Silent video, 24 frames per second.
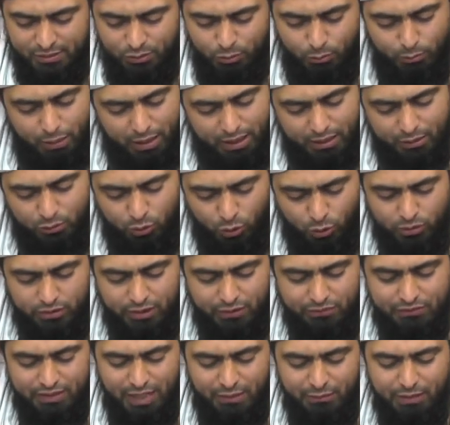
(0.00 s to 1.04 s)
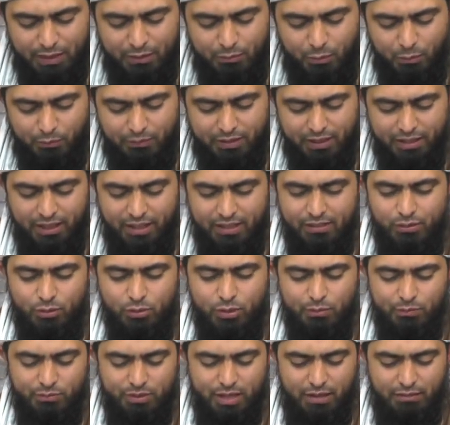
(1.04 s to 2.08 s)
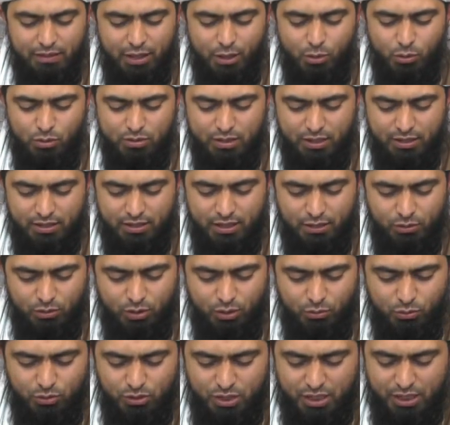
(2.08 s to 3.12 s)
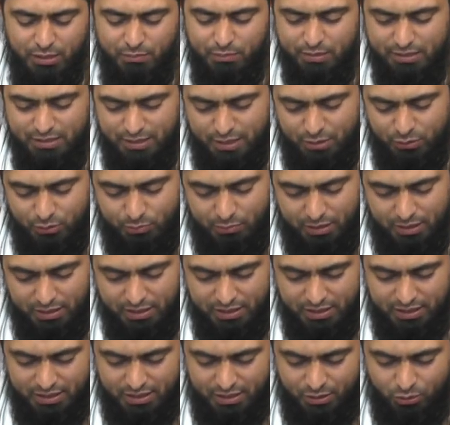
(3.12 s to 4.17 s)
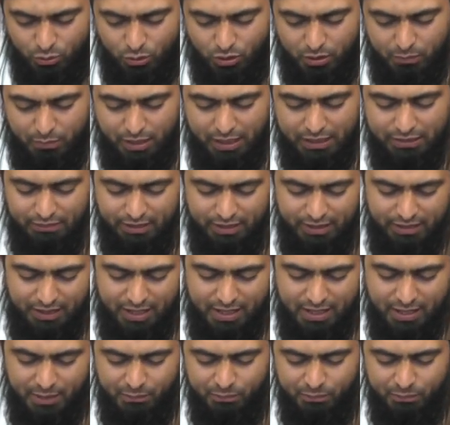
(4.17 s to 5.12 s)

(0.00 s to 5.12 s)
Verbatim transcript: तो बहरल दोनों तरफ तावील मुमकिन है और जब तावील हो सकती है तो ये कोई शरी मसला उसमें कोई कबात वाला नहीं